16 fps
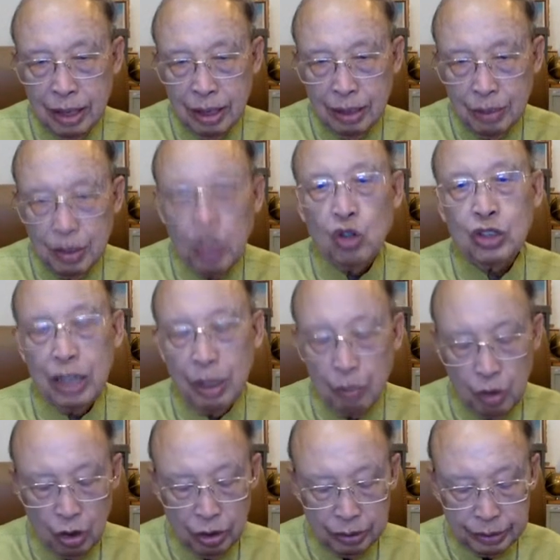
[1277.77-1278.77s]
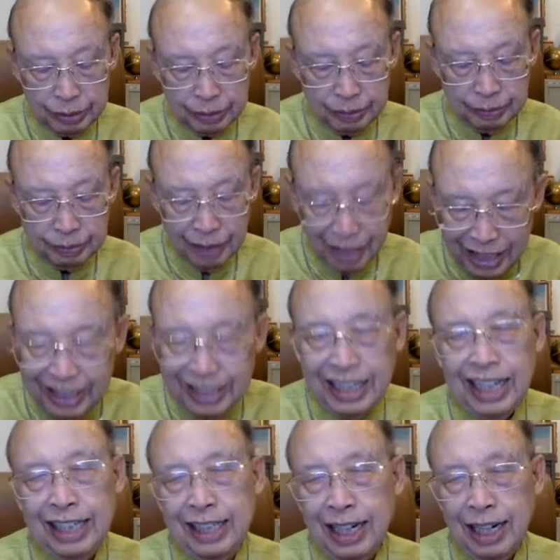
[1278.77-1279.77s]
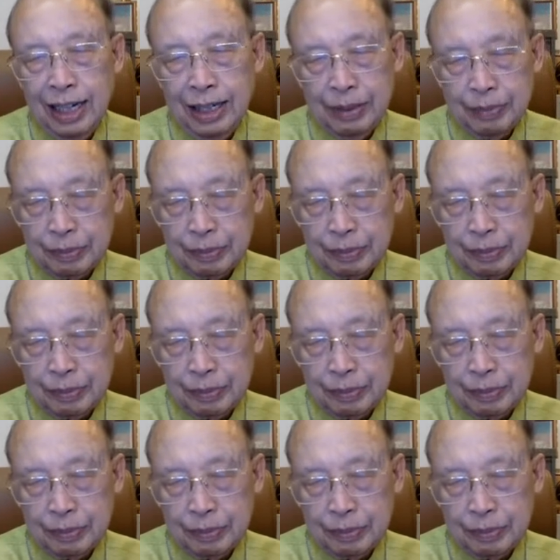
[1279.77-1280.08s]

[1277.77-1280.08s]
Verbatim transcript: พี่น้องจักบอกฤทธิเดชแหละ